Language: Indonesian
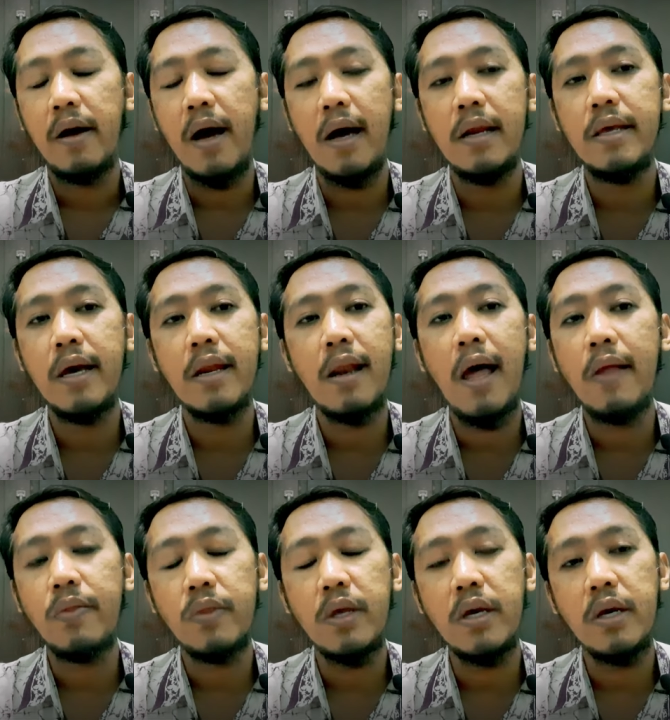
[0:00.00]
kalian
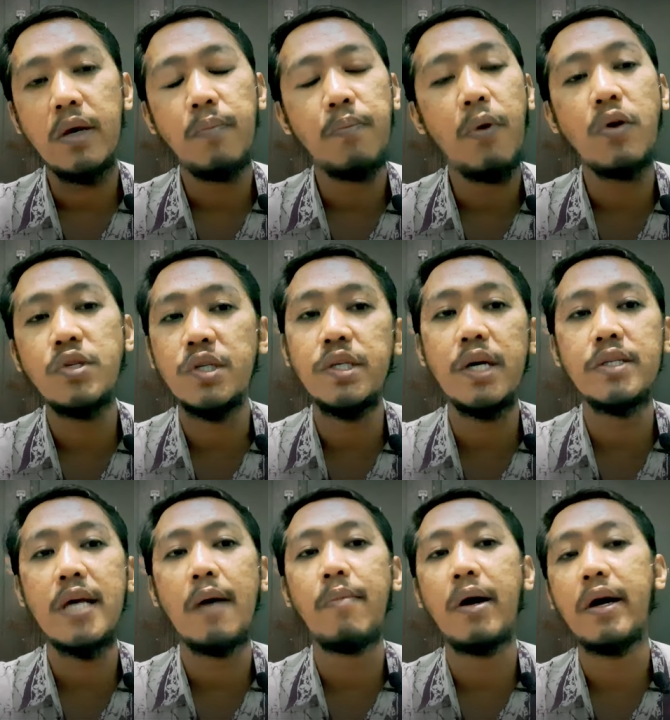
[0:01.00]
latih porsinya
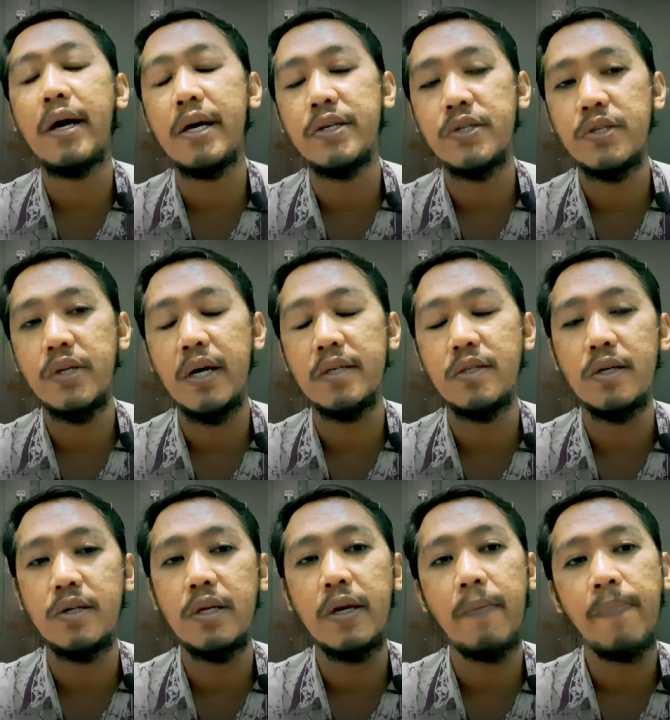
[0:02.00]
sama guys ya,
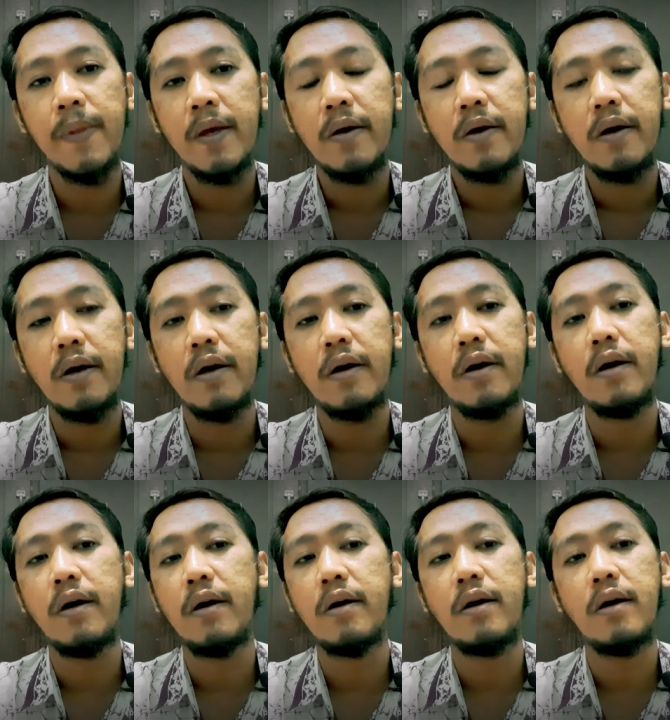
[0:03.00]
jadi
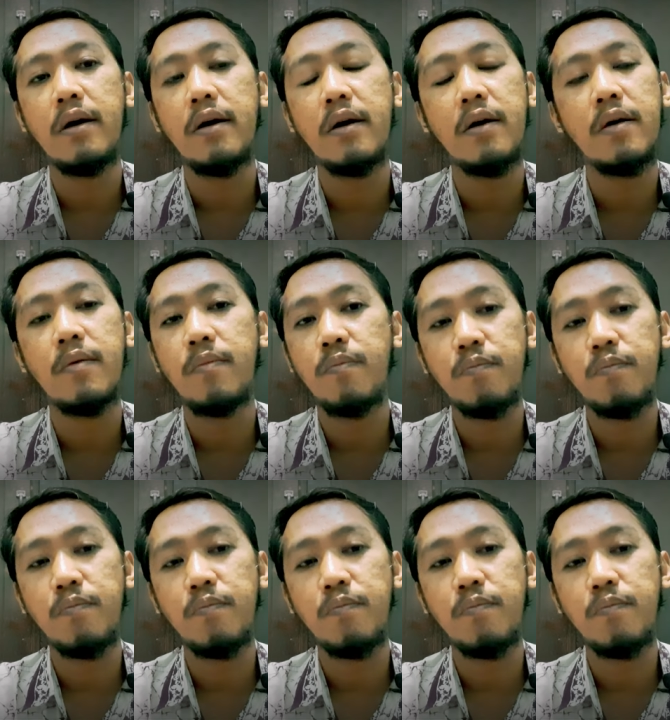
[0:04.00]
eh,